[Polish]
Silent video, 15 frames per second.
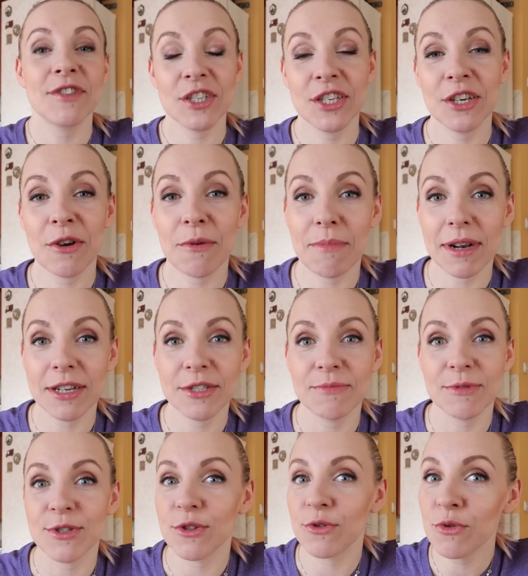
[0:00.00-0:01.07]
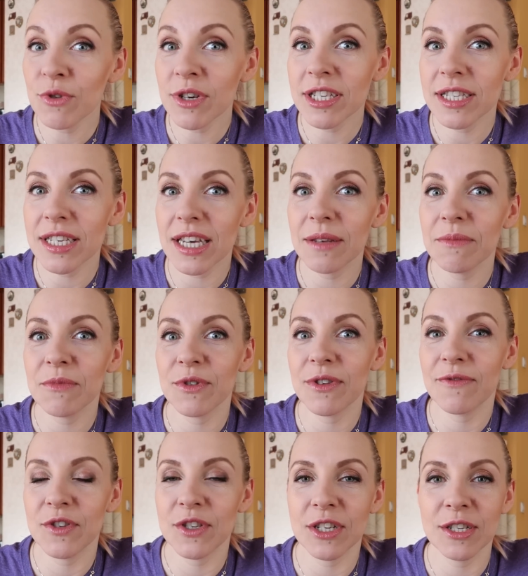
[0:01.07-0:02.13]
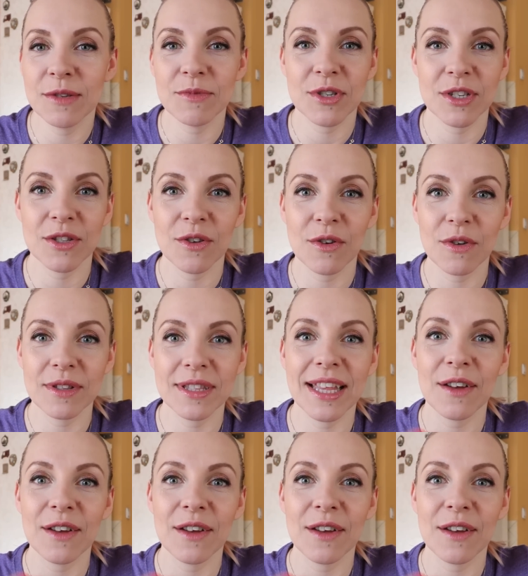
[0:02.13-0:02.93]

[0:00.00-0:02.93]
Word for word: Wcześniej kąpaliśmy co drugi dzień, bo nie wiedzieliśmy, że to,